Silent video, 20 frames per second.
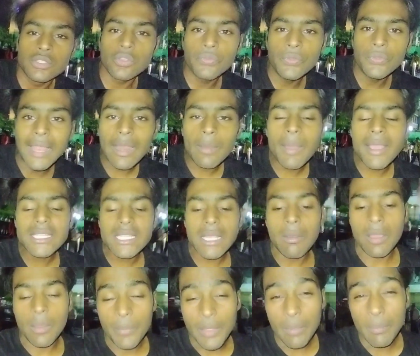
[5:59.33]
सो so, फिलहाल भाई
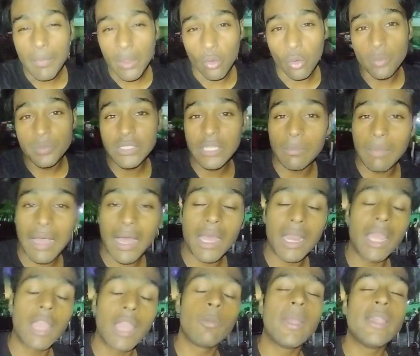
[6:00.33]
साहब अभी मैं रूम से
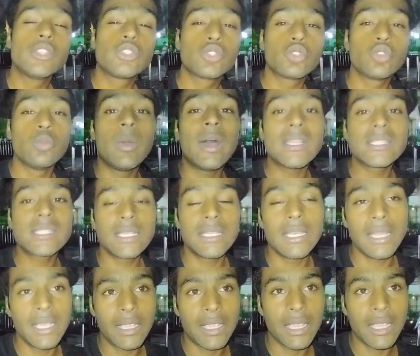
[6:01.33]
बाहर आया हूँ भाई सुबह
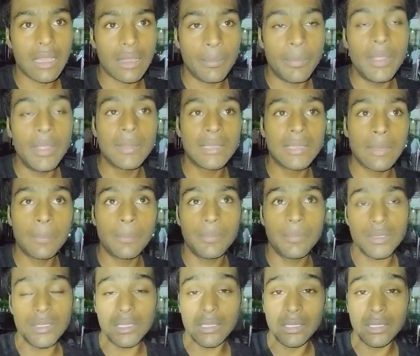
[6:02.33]
से लेके अभी मतलब
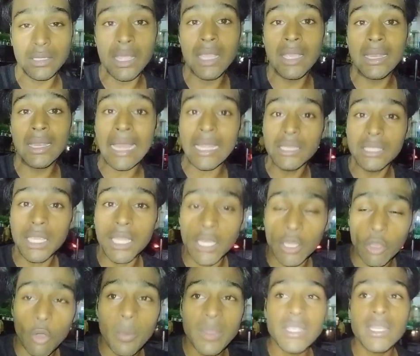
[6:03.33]
ये रात के
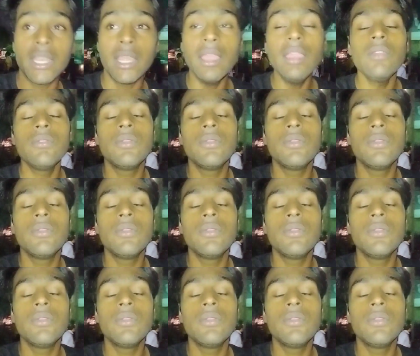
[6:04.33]
नौ बज रहे